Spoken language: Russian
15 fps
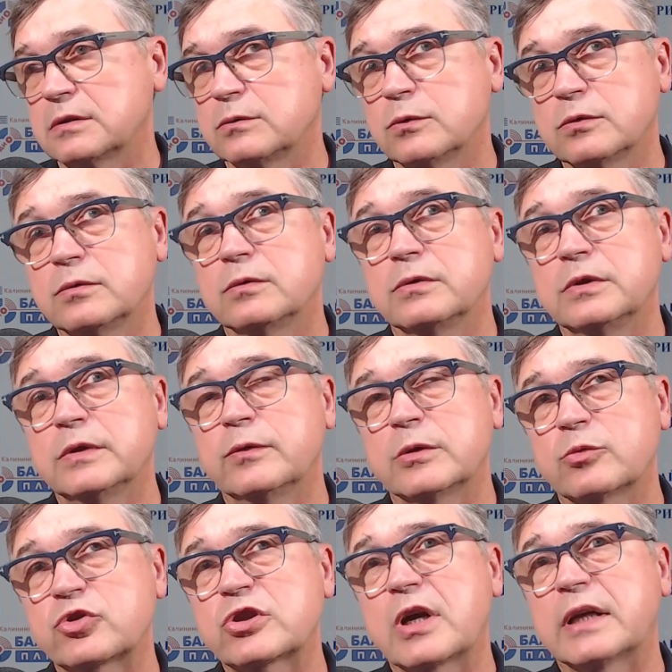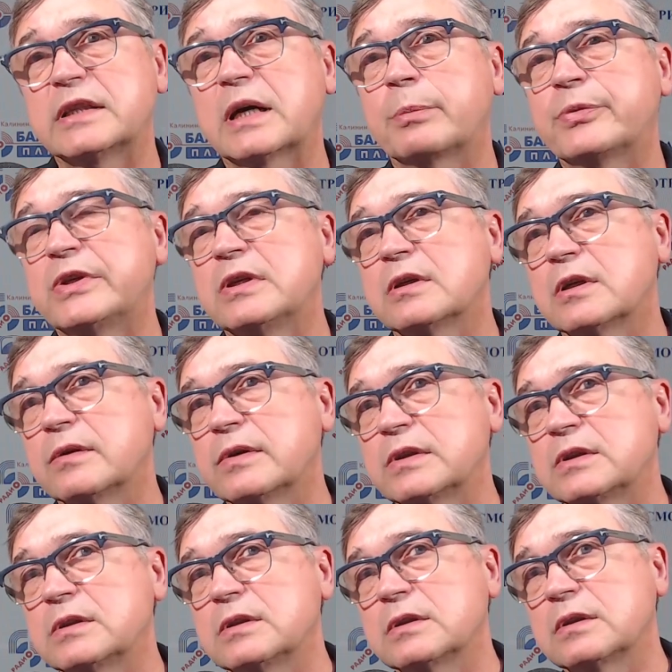ну, его немножко
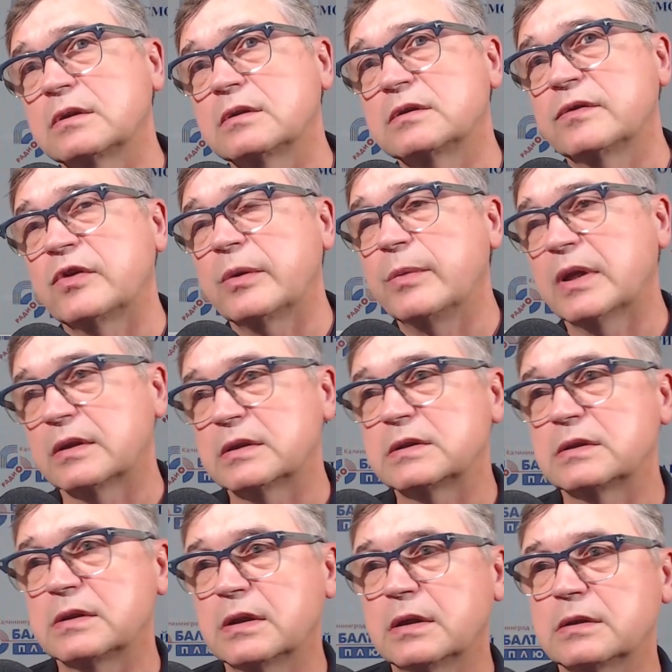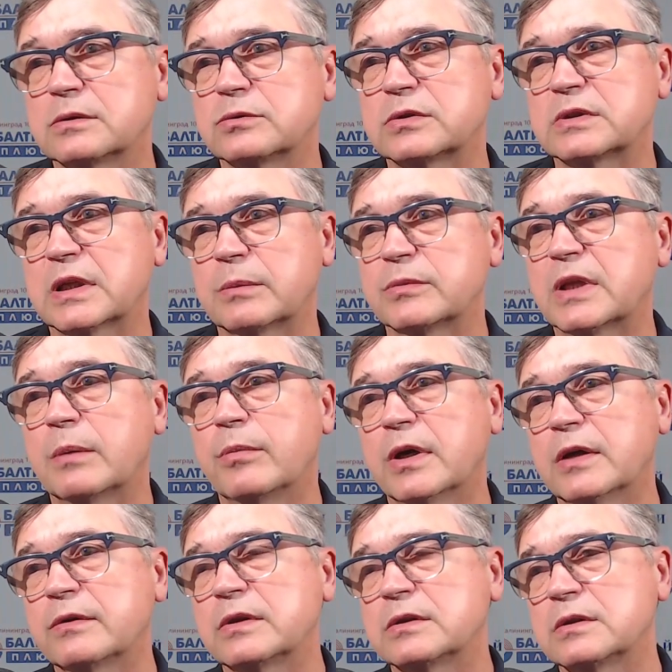адаптировать к современности, да, то есть там
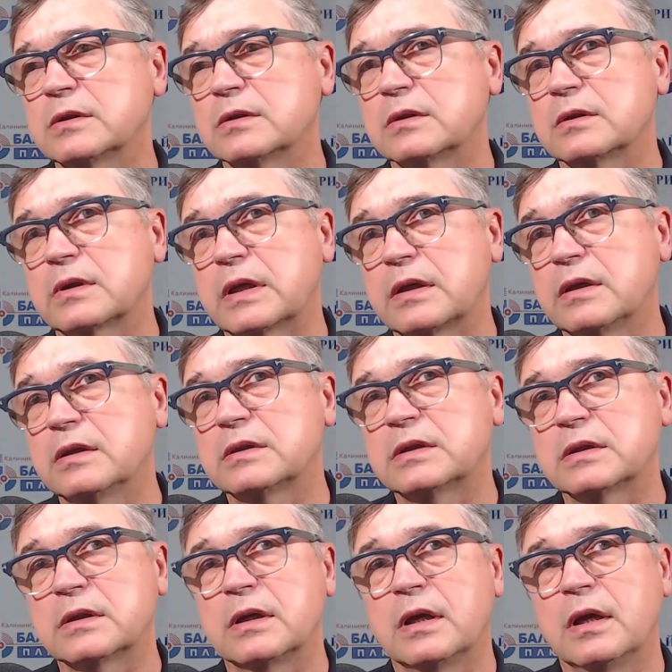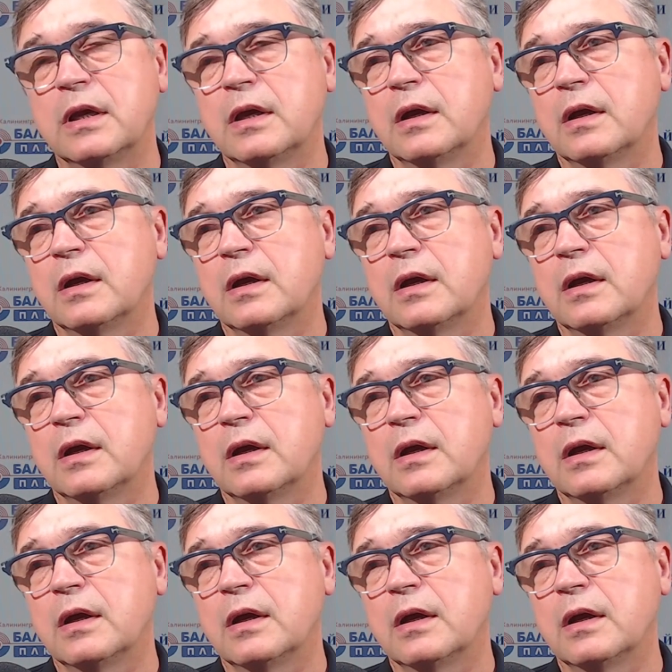добавить какие-то,